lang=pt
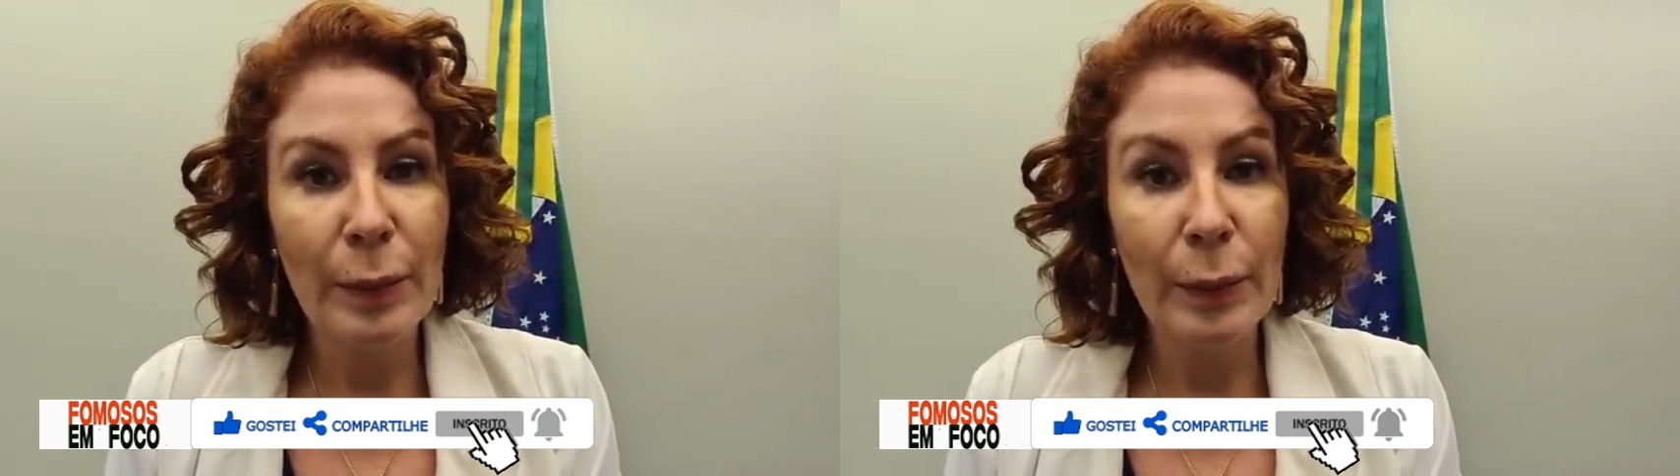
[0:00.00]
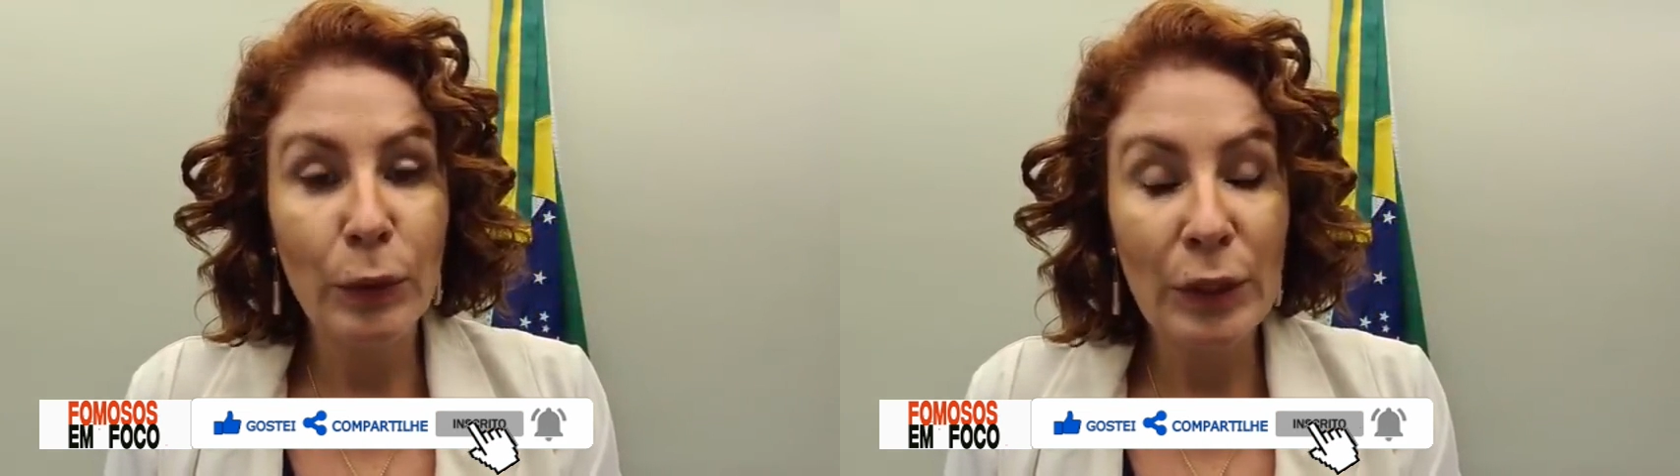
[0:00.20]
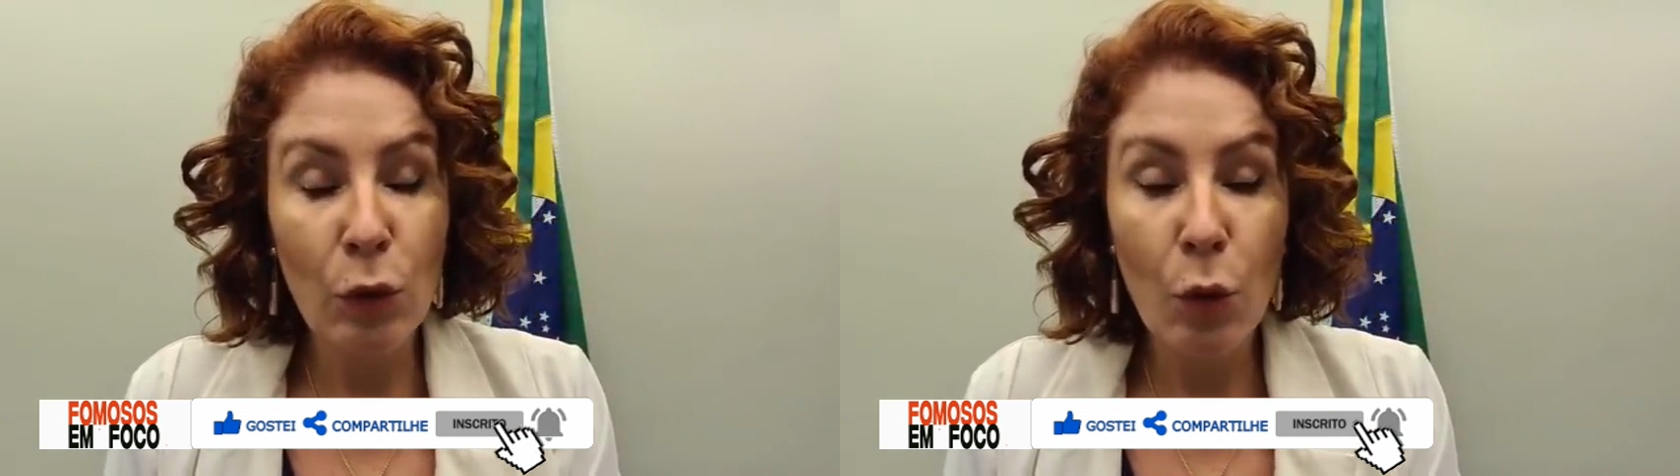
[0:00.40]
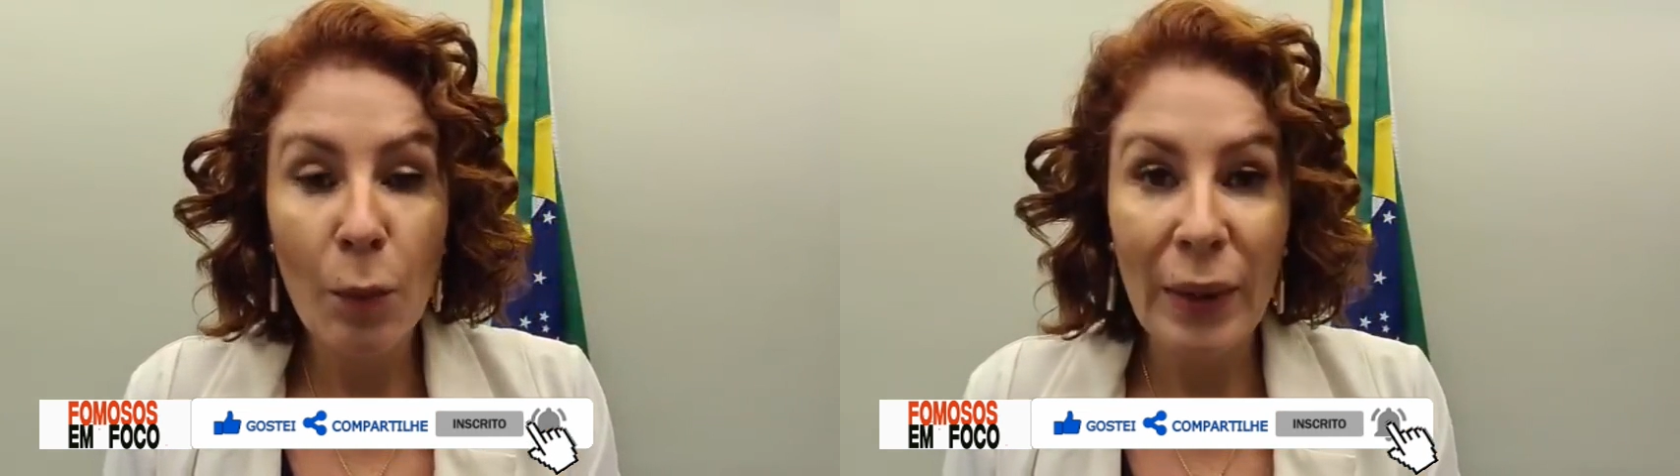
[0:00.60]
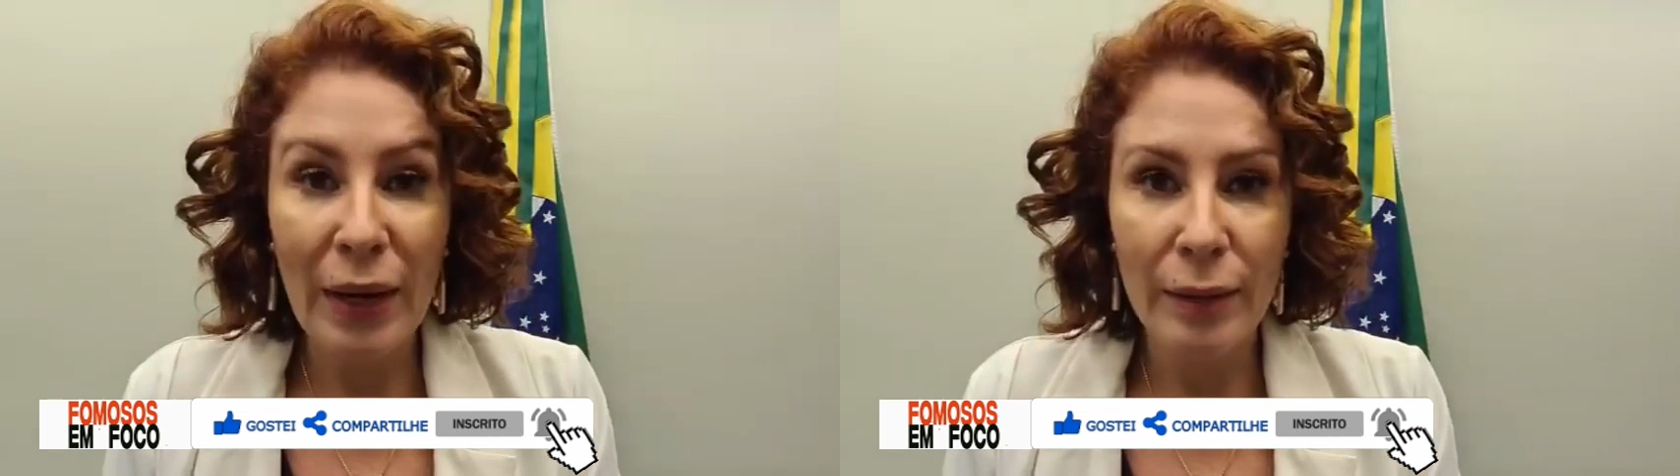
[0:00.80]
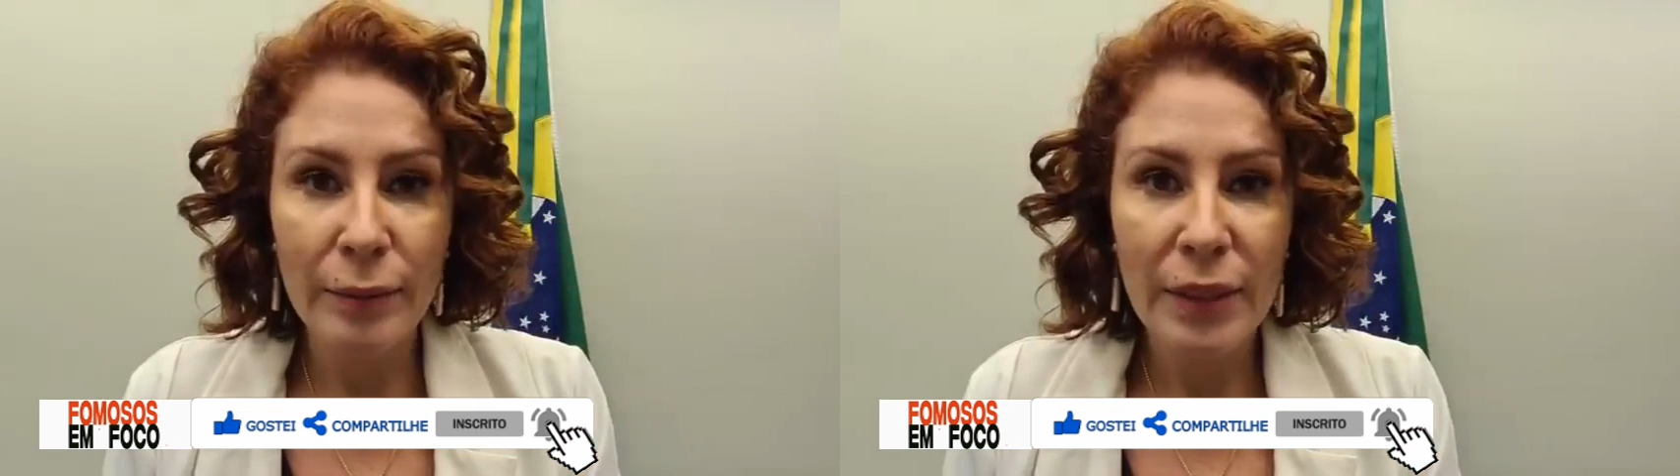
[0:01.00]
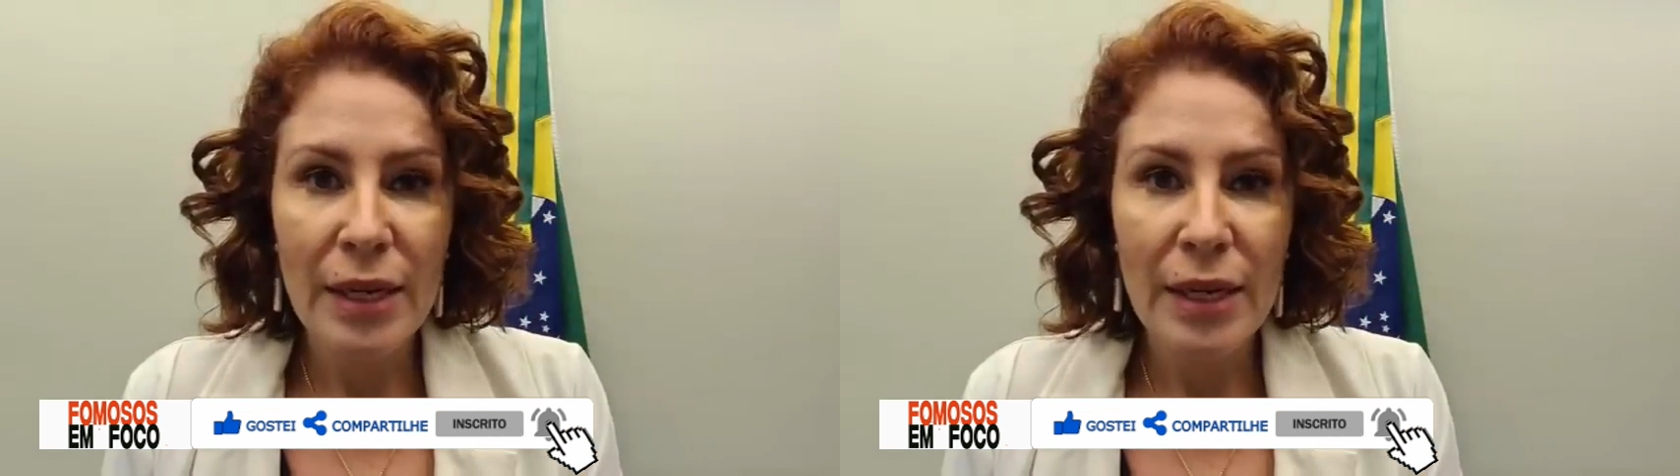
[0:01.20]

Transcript: para poder comprar